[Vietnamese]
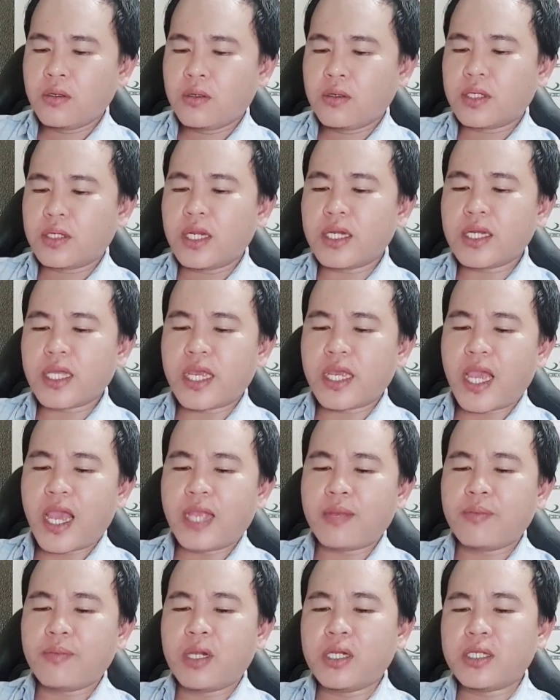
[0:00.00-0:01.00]
đến ngày
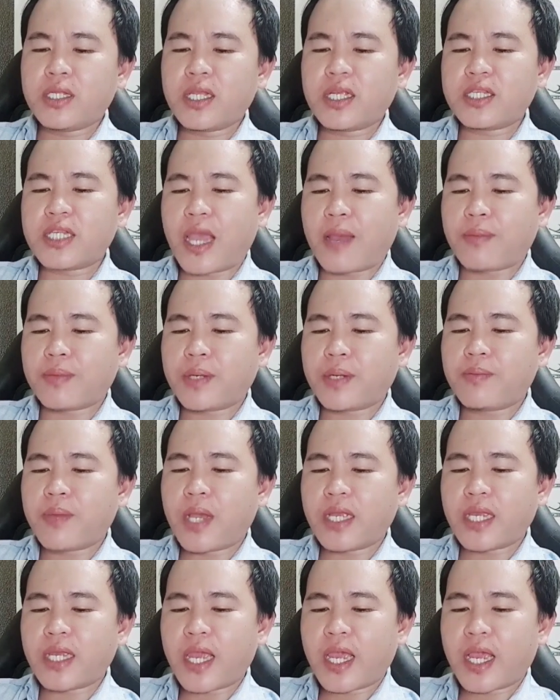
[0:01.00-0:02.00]
20 tháng chạp năm
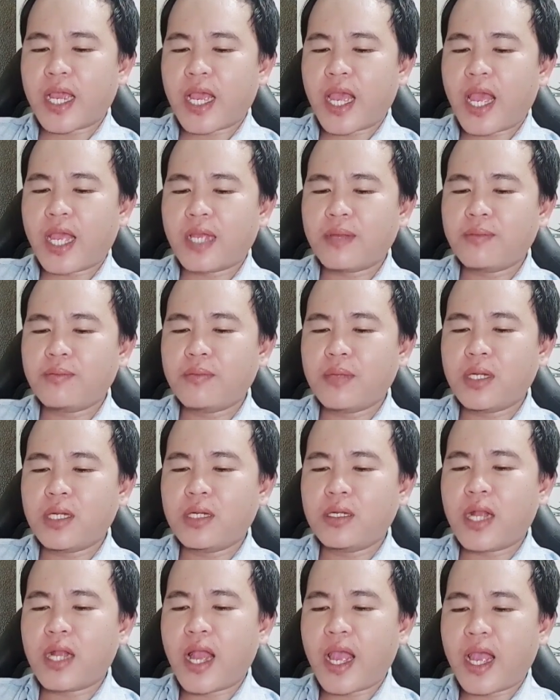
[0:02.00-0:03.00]

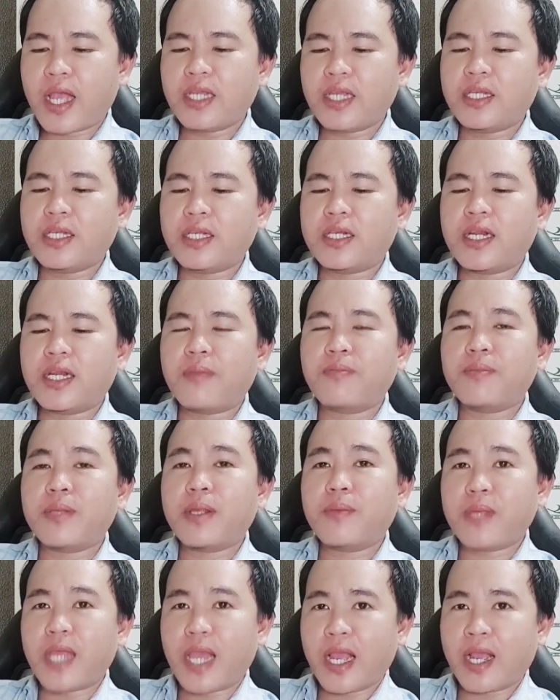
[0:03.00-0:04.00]
2022 năm
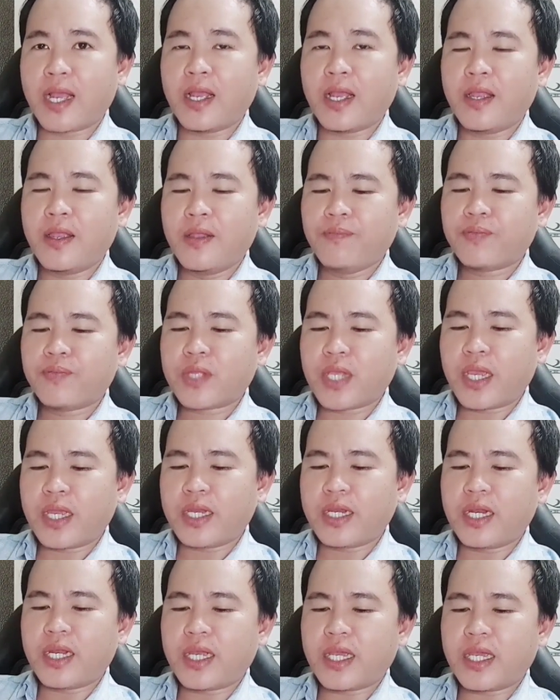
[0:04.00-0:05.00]
nhâm dần ngày
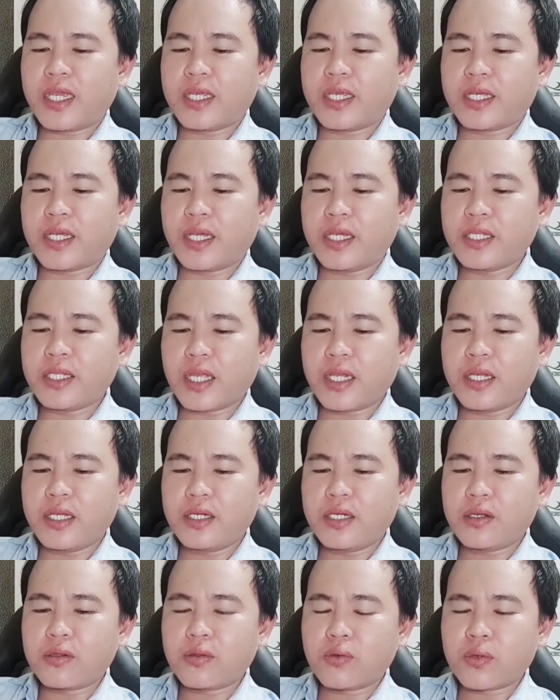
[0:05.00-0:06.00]
này là ngày kỷ
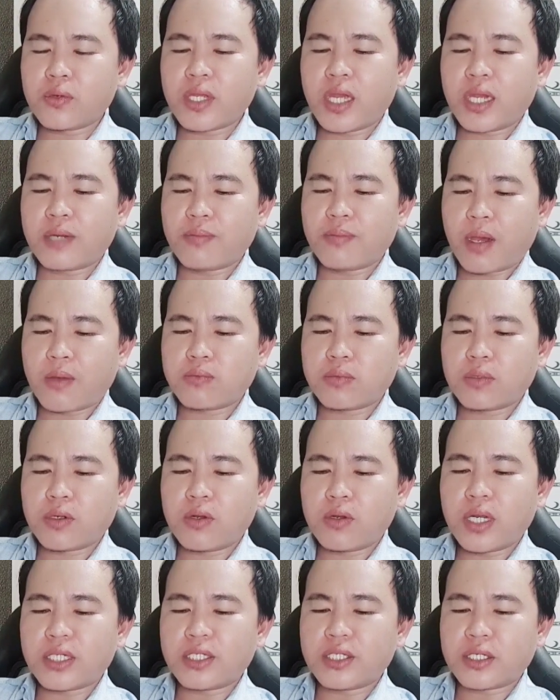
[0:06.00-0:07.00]
tỵ nó thuộc về hành mộc
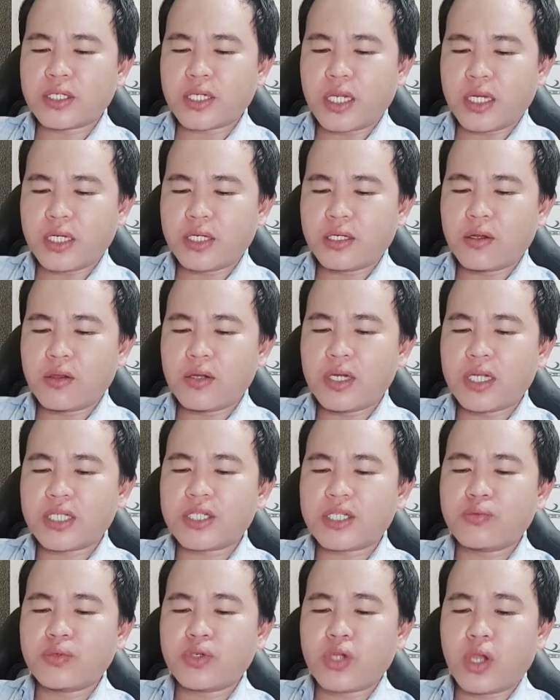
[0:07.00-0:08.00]
nó là trực định nó là
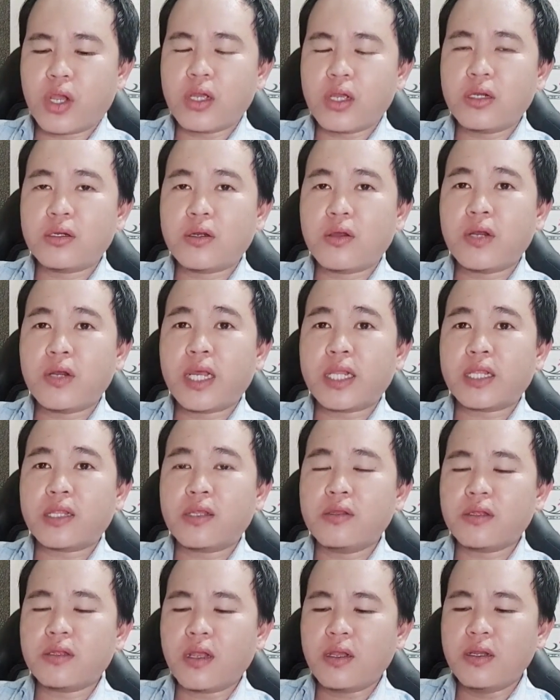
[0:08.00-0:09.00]
sao chuẩn nó là
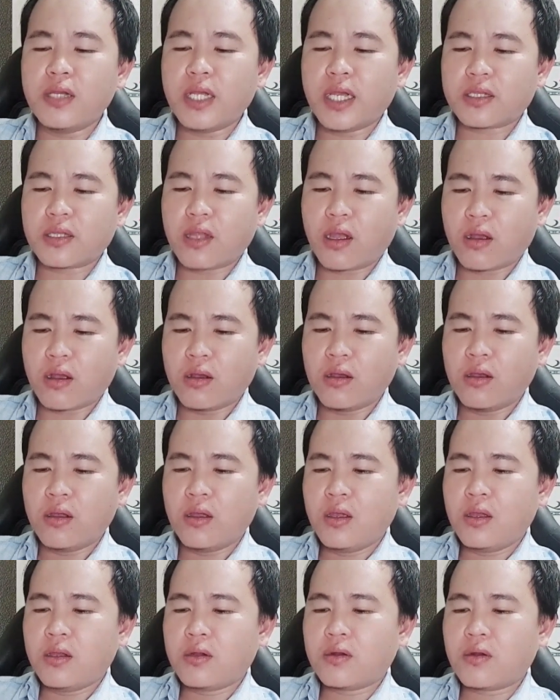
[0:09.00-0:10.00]
thứ tư hàng tuần
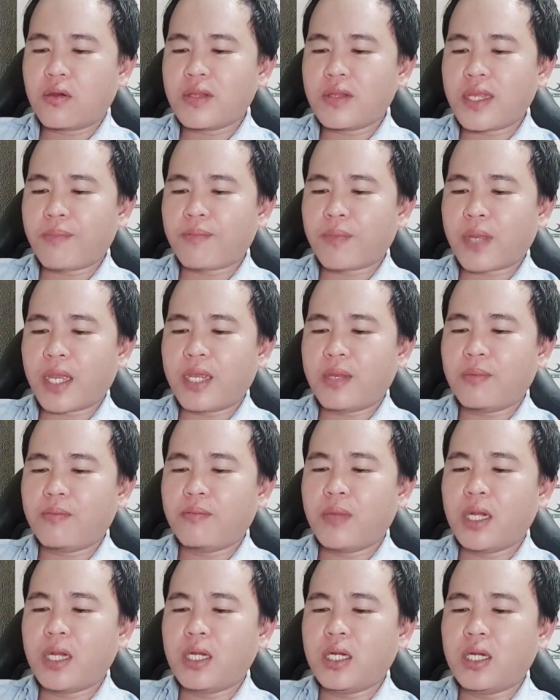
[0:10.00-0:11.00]
nó nhằm ngày
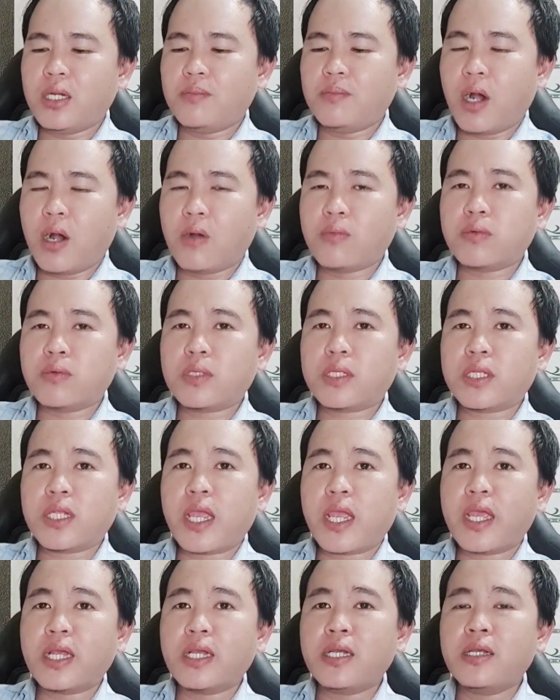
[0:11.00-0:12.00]
11
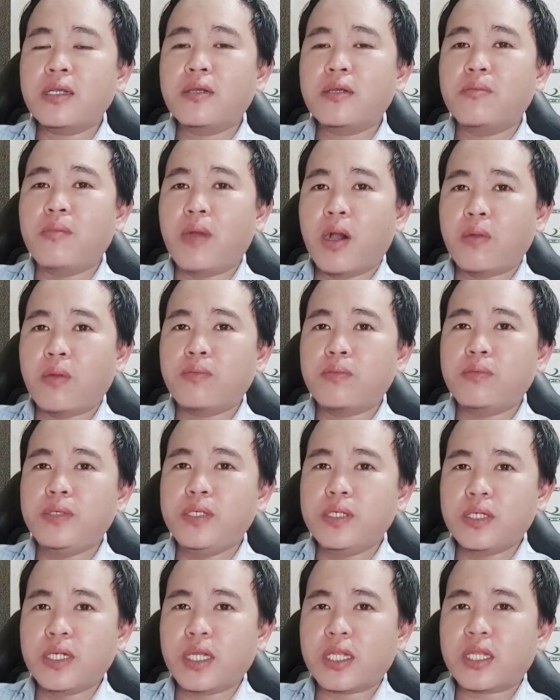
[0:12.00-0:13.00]
tháng 1
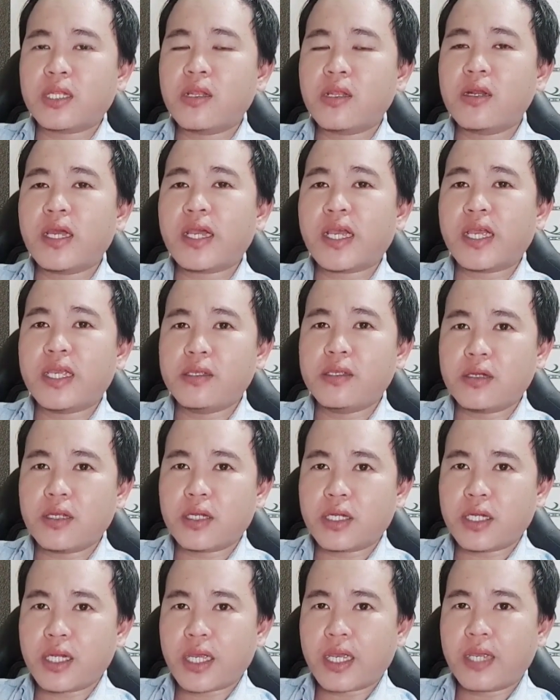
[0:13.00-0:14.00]
dương lịch tức là ngày dương
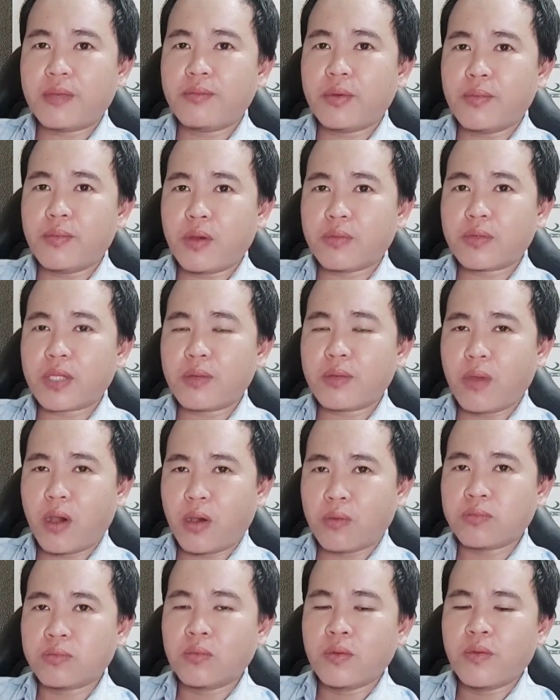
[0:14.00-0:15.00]
lịch là ngày 11 tháng
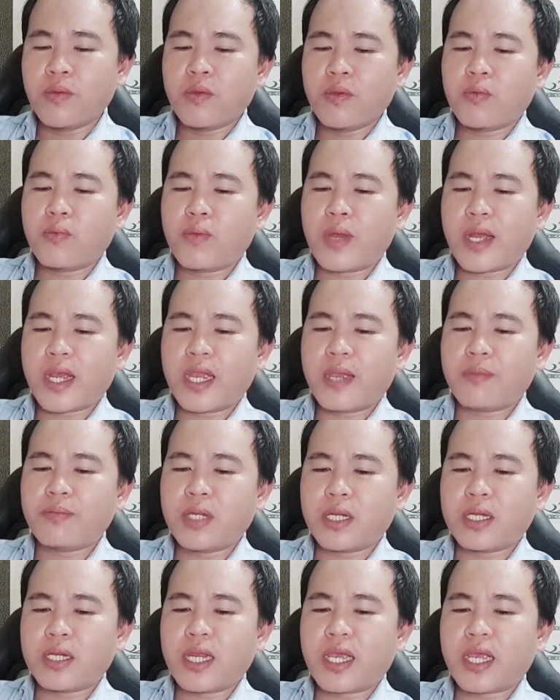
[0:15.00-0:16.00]
1 và ngày âm
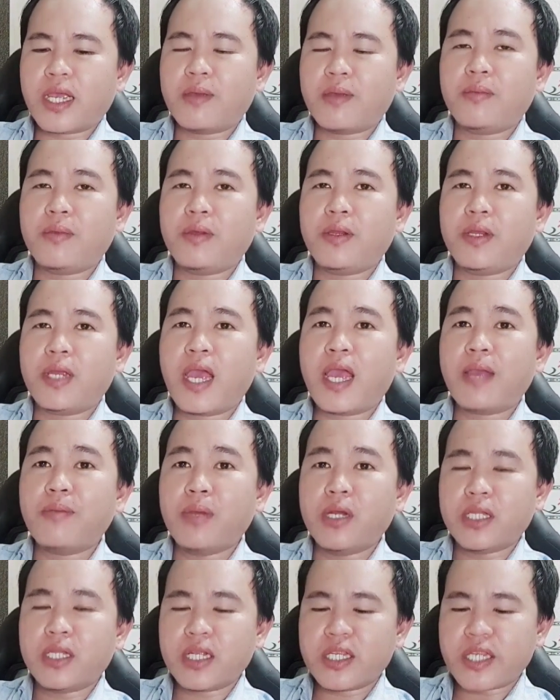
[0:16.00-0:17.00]
lịch là ngày
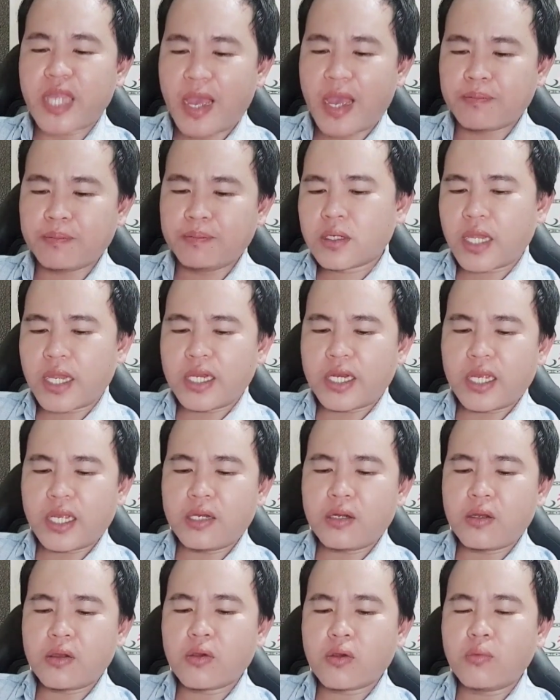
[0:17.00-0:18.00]
20 tháng chạp ngày
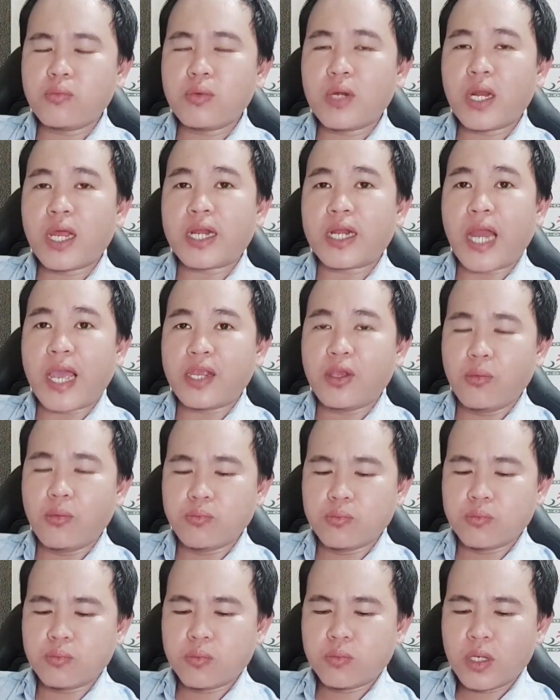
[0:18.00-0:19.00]
này nó cũng là đại
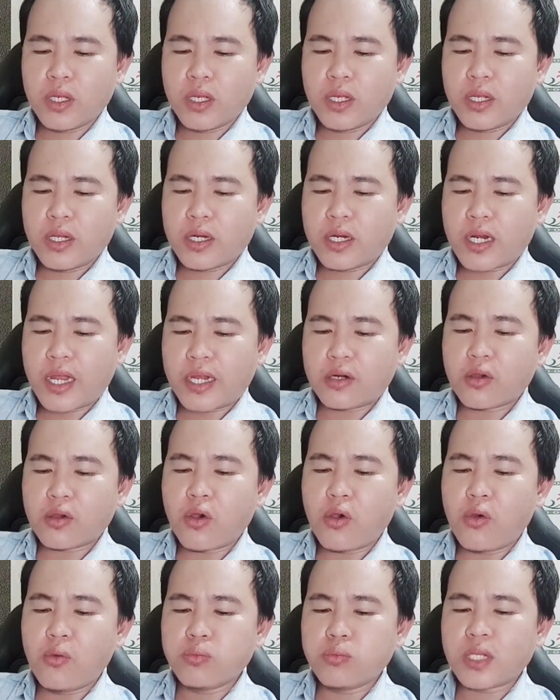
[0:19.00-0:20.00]
hung là nó
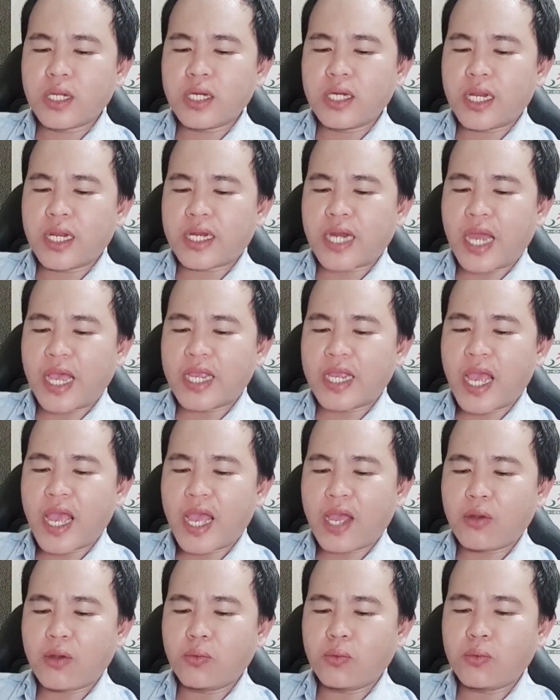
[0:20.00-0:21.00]
có hung tinh là đại
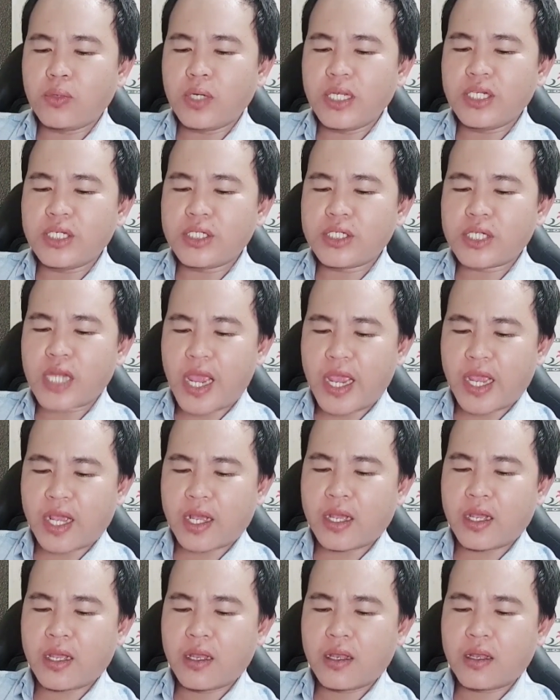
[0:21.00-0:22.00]
hao ly
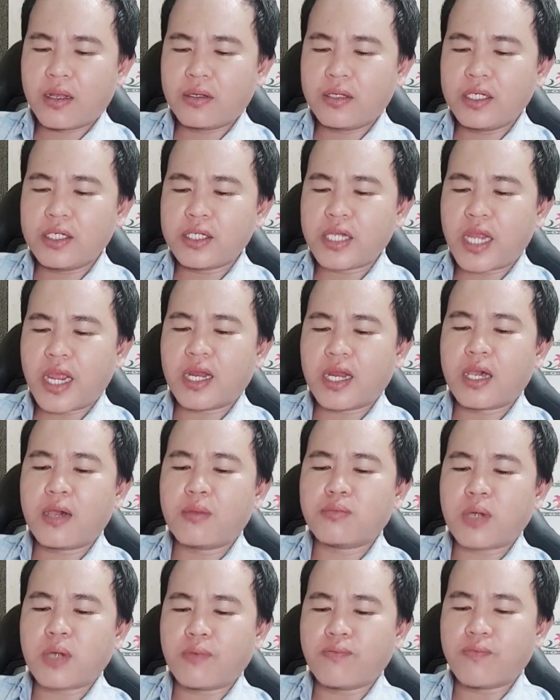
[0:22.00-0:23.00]
sàn ly sàn là
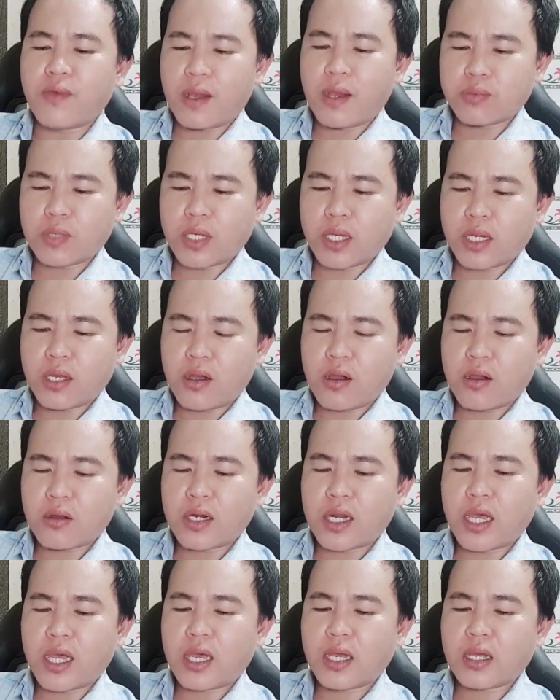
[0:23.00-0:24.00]
không động phòng à,
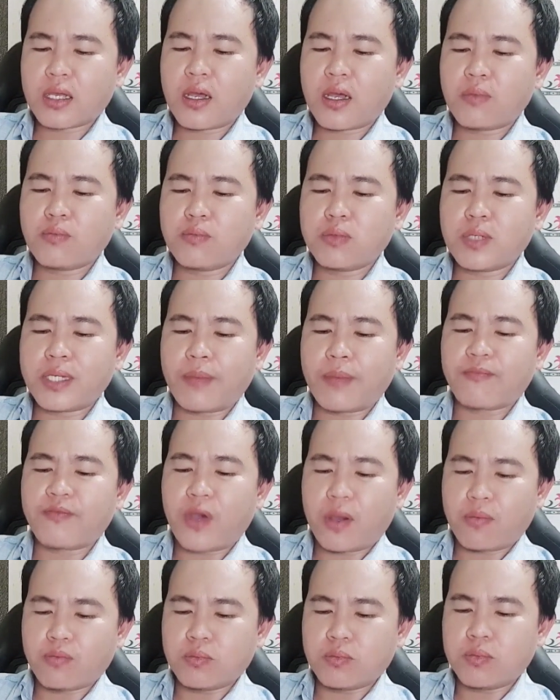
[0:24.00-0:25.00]
hoặc là không nhập
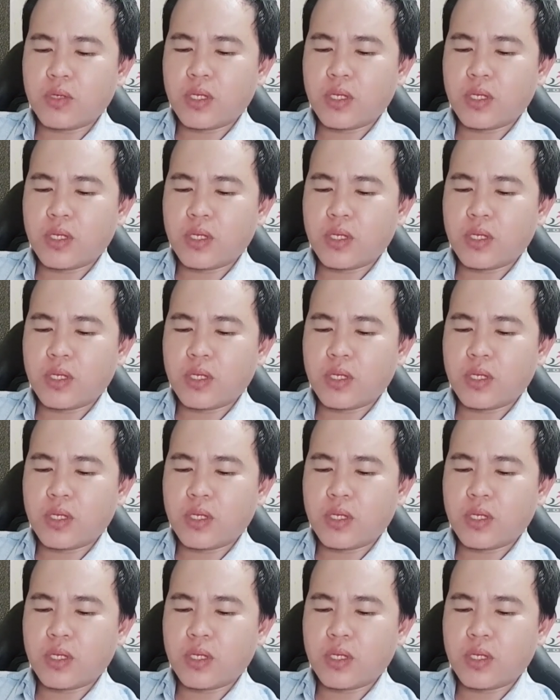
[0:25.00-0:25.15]
phòng